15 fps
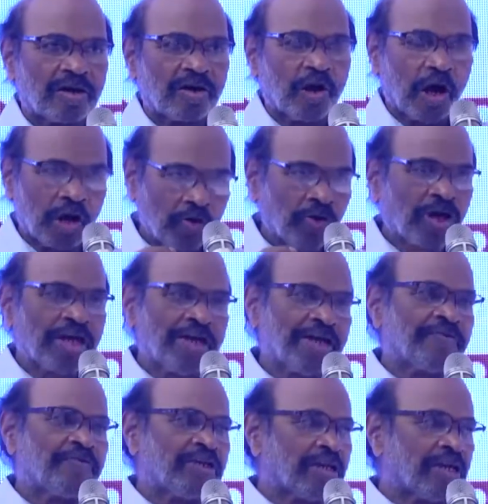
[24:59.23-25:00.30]
కానుక
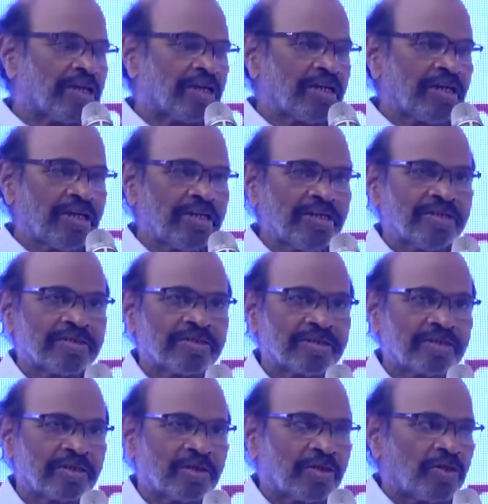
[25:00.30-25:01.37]
ఏమిటి అంటే
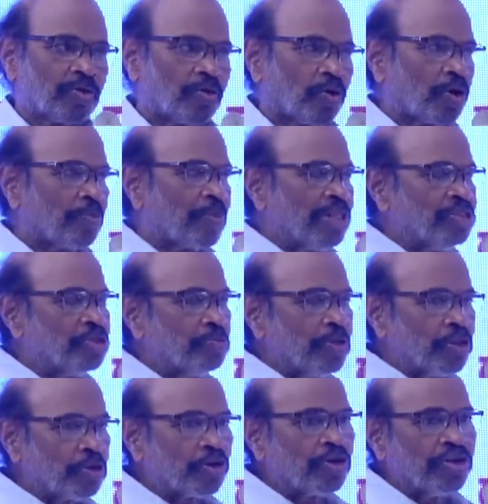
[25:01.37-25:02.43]
ఒక మంచి
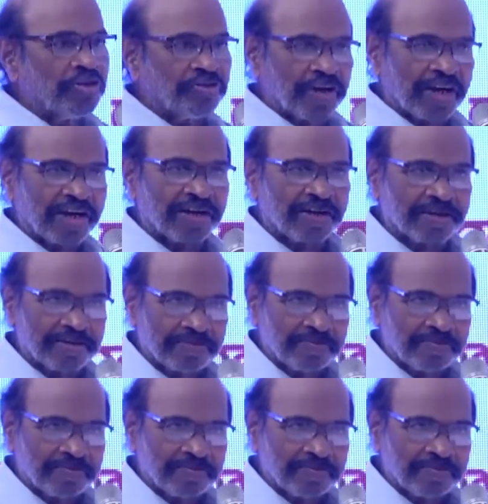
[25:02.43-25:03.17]
మిత్రుడిని ఇచ్చారండి